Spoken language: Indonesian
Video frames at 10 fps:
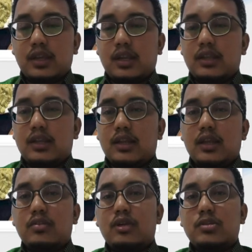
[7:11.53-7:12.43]
oke dan yang
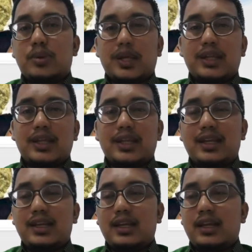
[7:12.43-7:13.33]
terakhir tugas
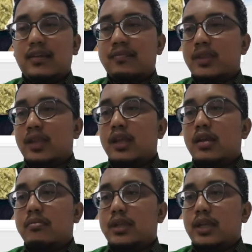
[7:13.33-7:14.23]
prakteknya adalah
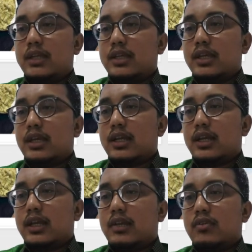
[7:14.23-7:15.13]

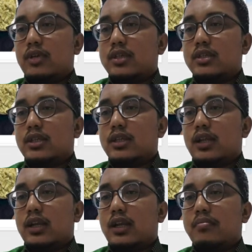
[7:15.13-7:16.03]
menyajikan karya tulis
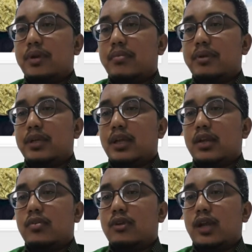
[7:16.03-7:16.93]
tentang dampak
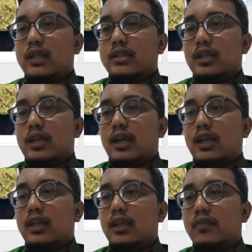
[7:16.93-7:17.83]
penyalahgunaan zat
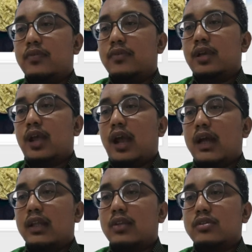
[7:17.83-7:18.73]
adiktif
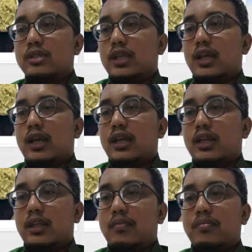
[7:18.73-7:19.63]
atau zat
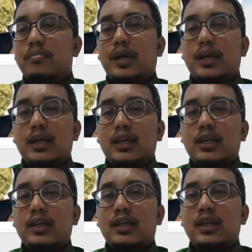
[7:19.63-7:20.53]
adiktif
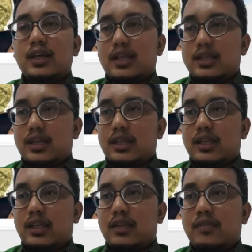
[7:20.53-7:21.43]
bagi
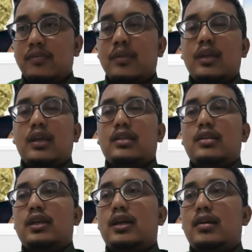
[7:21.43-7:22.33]
kesehatan nah
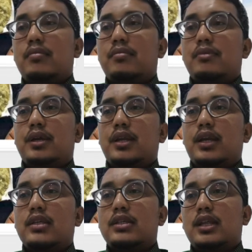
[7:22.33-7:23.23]
itu ya
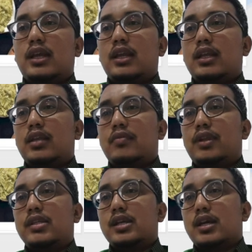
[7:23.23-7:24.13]
mengenai zat
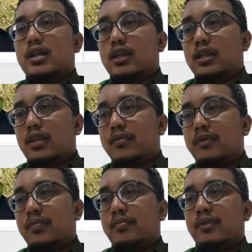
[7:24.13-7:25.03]
adiktif dan zat
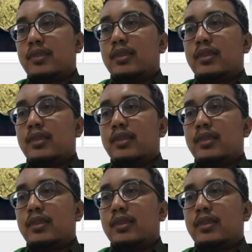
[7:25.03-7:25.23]
adiktif